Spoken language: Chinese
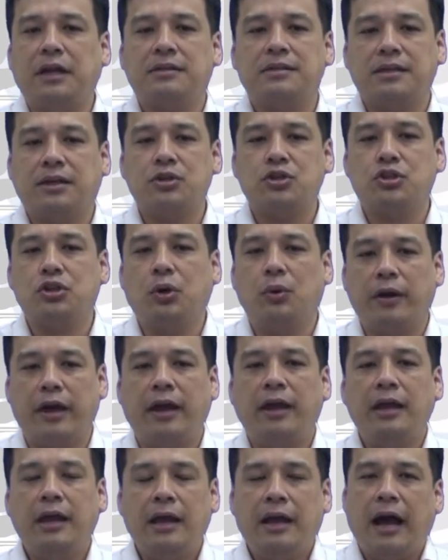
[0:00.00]
那这个时候
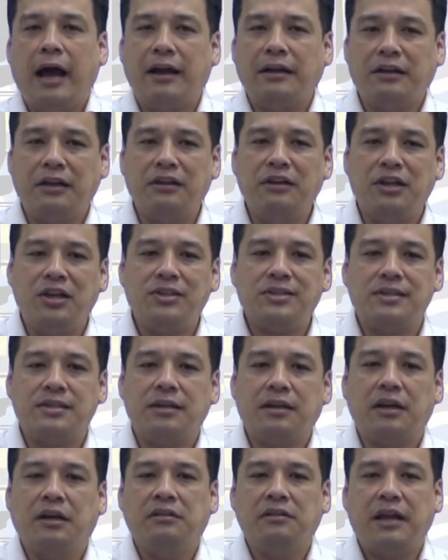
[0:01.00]
呢，氨跟离
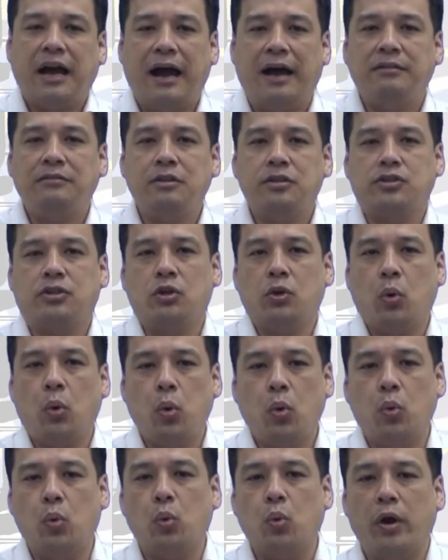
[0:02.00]
子跟氨是
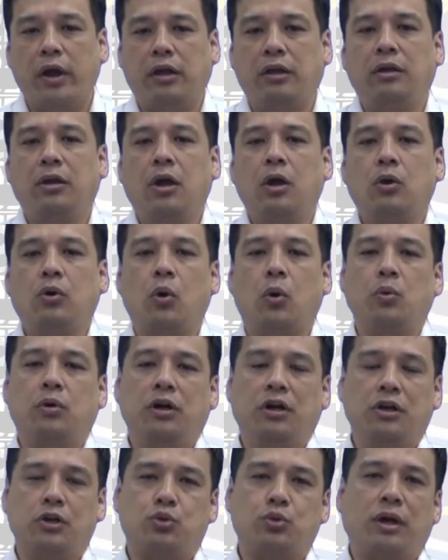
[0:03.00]
互为共
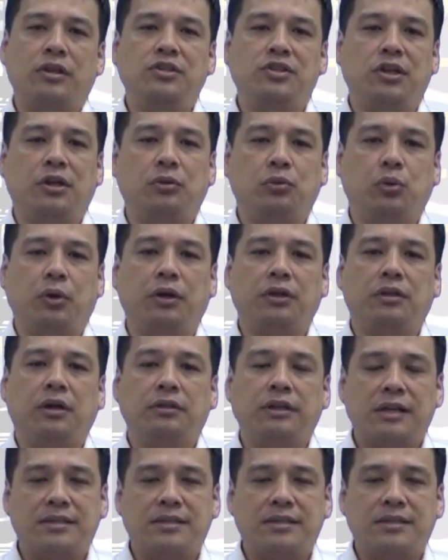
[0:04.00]
轭酸碱对的。